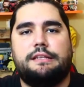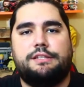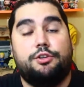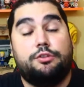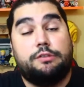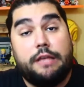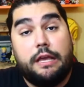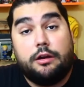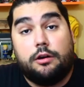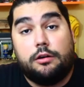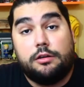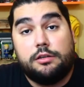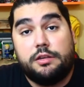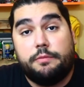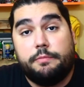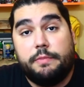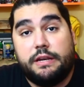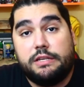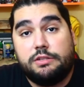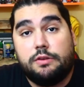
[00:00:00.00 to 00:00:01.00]
Si ustedes
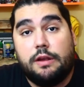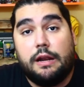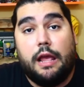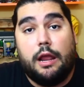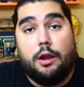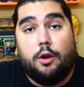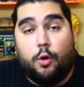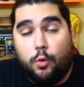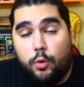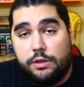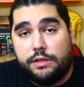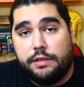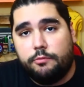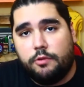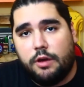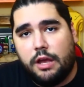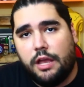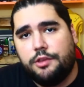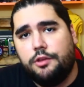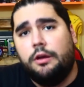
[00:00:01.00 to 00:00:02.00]
conocen Venezuela de los
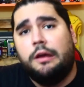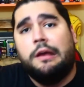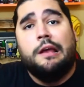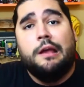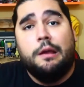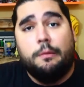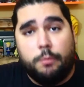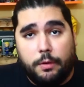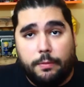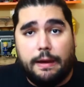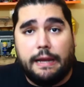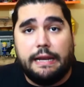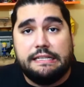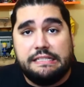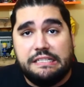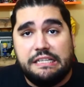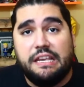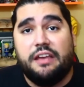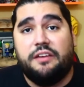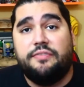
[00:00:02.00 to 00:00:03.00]
últimos años, pues vale,
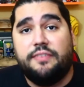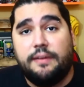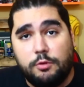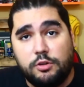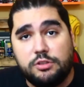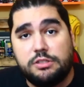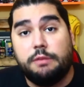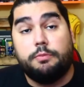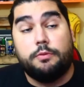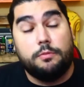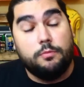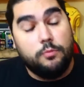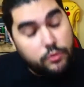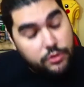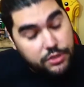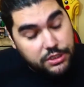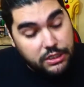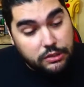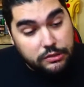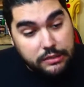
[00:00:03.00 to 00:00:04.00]
sí, es famosa por
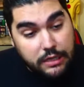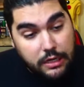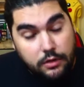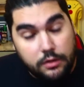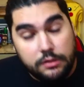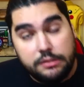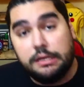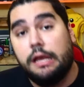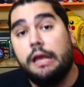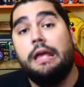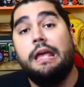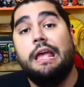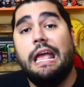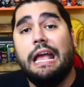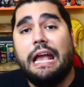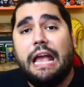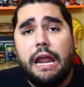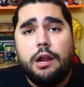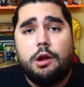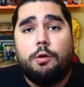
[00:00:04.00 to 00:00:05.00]
muchas otras cosas
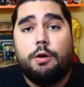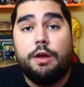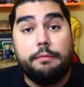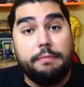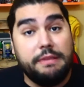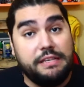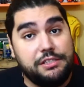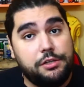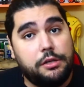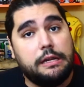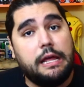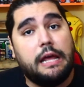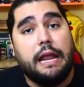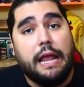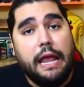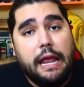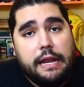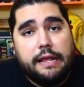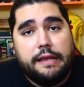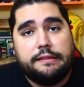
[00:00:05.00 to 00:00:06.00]
que no voy a mencionar
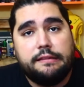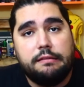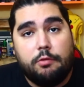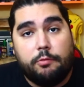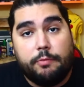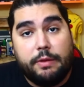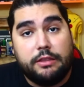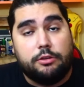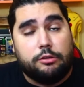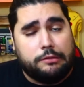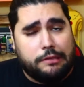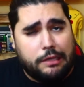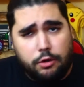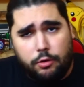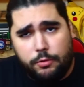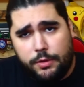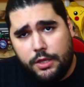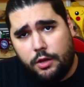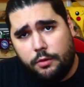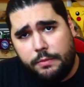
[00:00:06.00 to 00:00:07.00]
en este momento.
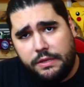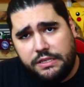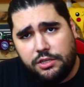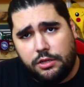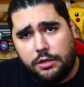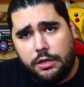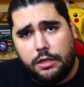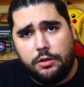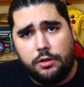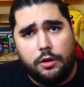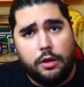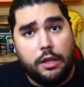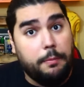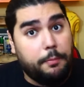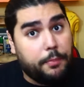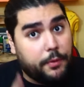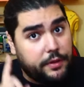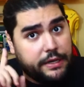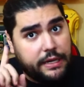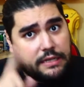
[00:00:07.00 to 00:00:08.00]
Tengo videos mencionándolo y
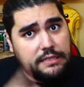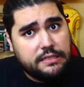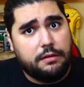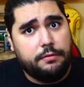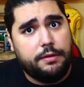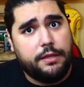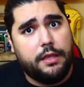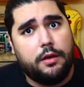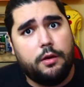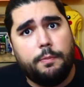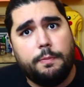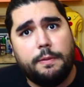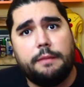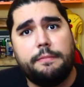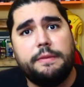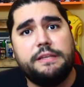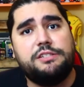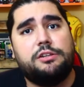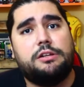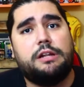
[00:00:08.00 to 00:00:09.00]
podría ser videos para
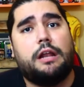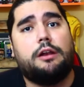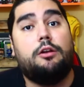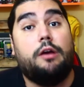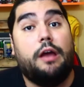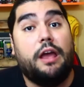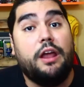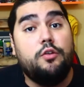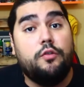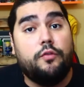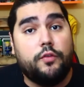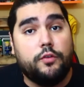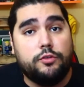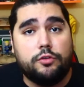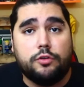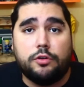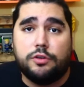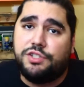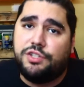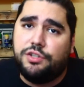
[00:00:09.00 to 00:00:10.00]
mencionarlo en un
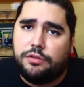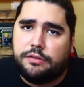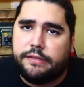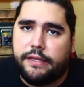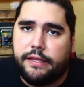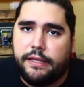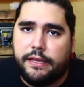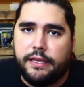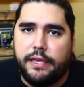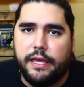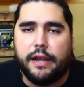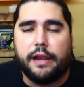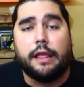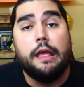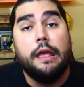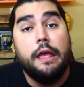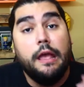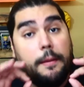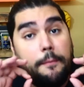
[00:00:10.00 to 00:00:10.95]
futuro si ustedes quieren.